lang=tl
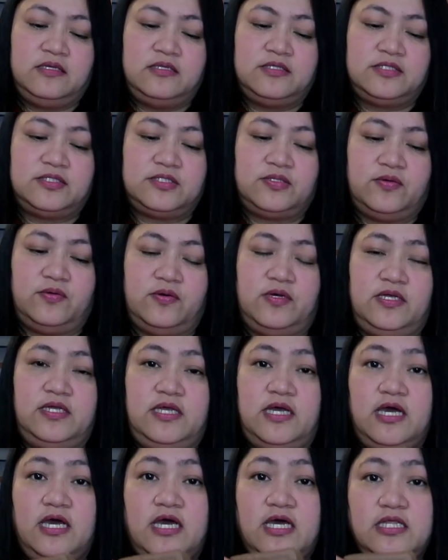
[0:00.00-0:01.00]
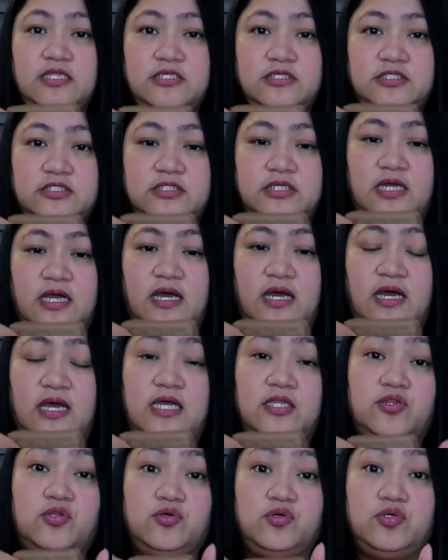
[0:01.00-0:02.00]
So, ayan siya.
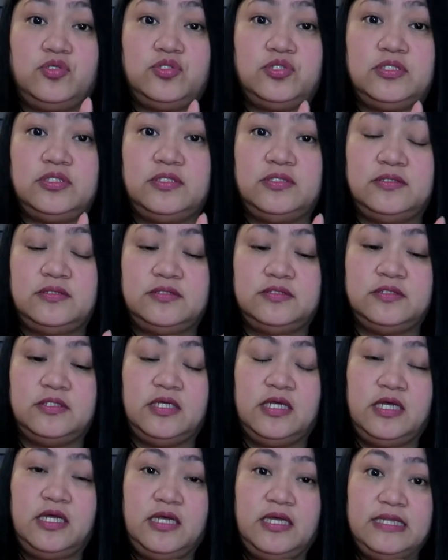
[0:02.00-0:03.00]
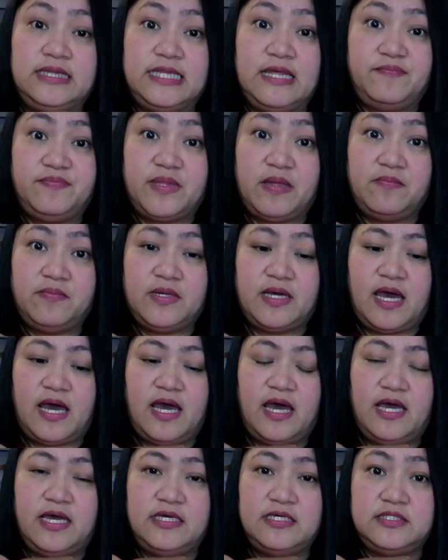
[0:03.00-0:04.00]
Itong Timtam
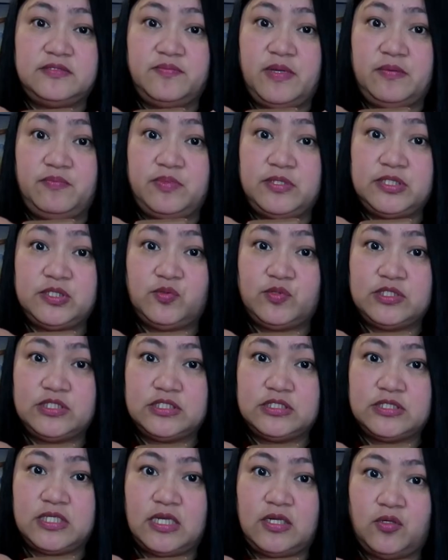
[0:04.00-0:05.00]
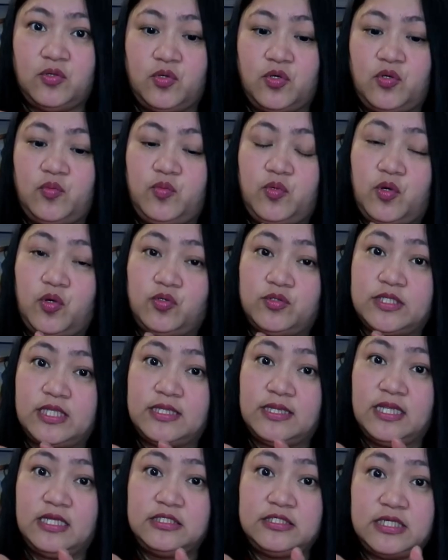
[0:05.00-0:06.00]
guys, may biscuit siya sa loob.
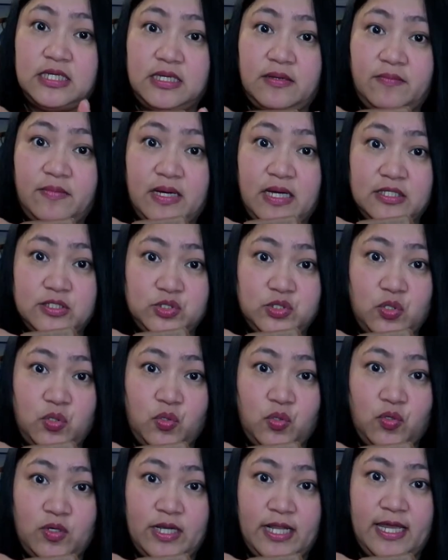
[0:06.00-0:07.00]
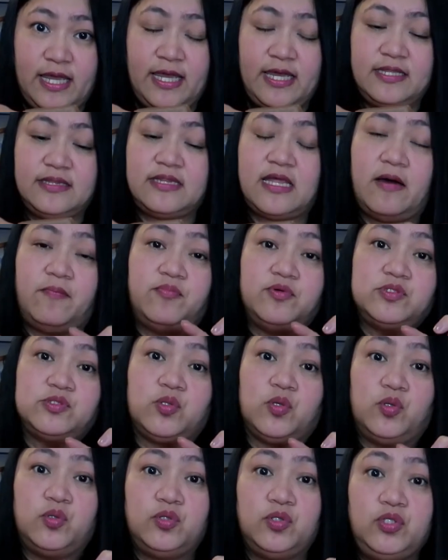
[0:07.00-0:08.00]
Coated lang siya ng mga chocolate. Tapos
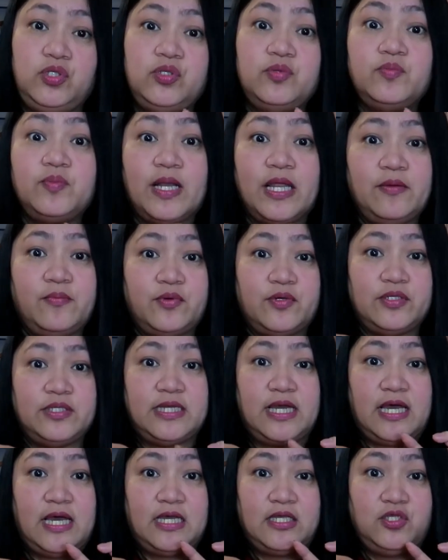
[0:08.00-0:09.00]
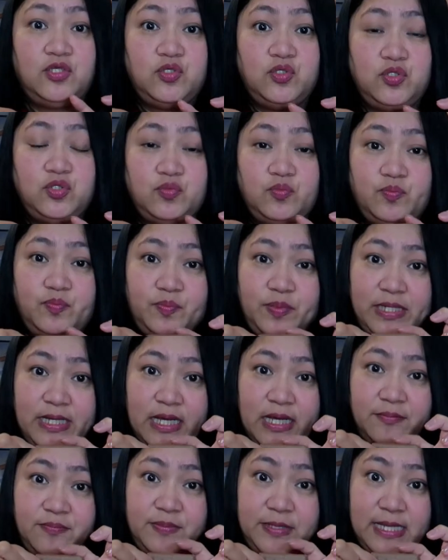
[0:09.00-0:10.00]
kung ano yung flavor niya, yun yung
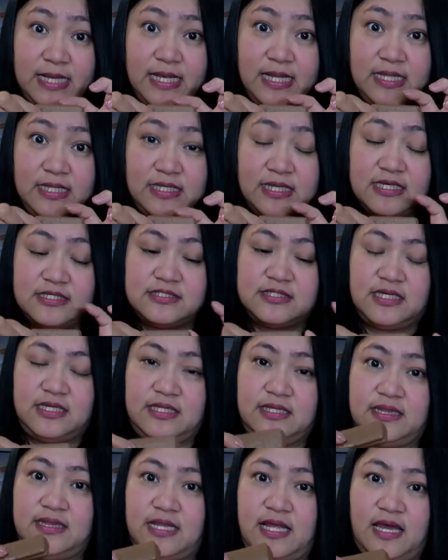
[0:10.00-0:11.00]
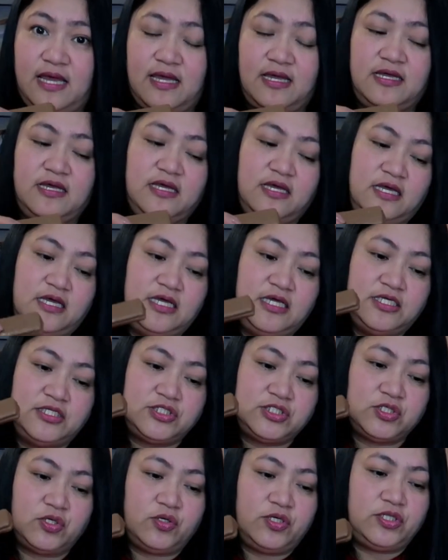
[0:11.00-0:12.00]
pinaka-peeling niya sa gitna.
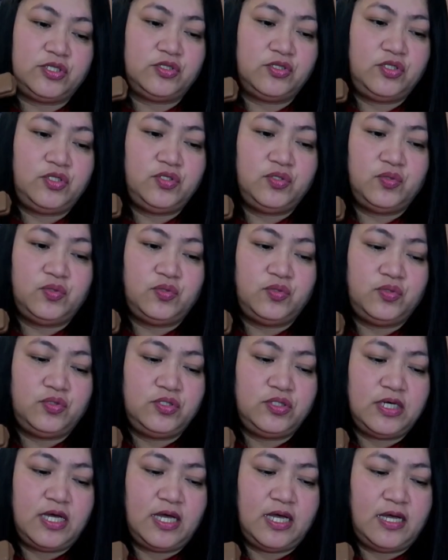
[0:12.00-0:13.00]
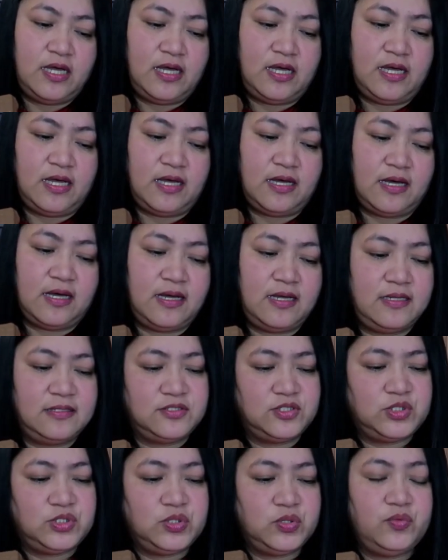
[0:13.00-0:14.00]
So, ito yung uh,
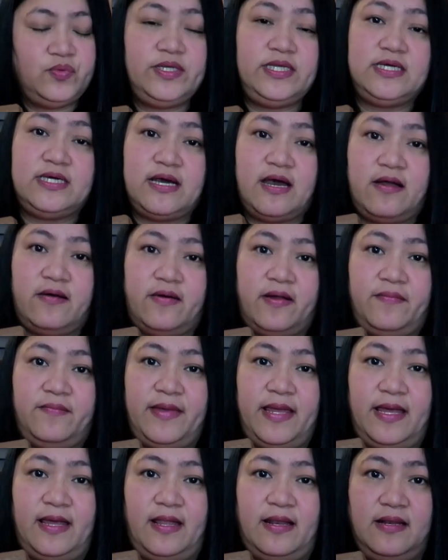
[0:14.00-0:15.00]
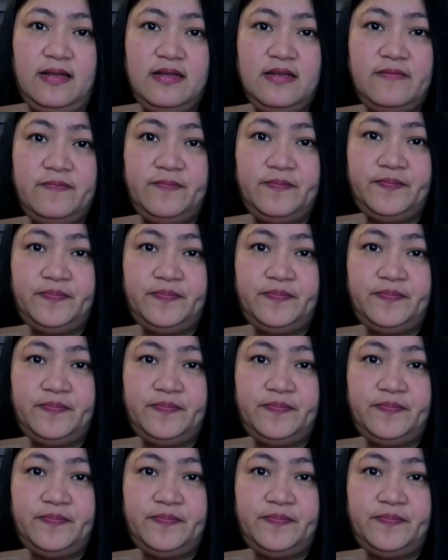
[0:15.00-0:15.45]
chewy caramel.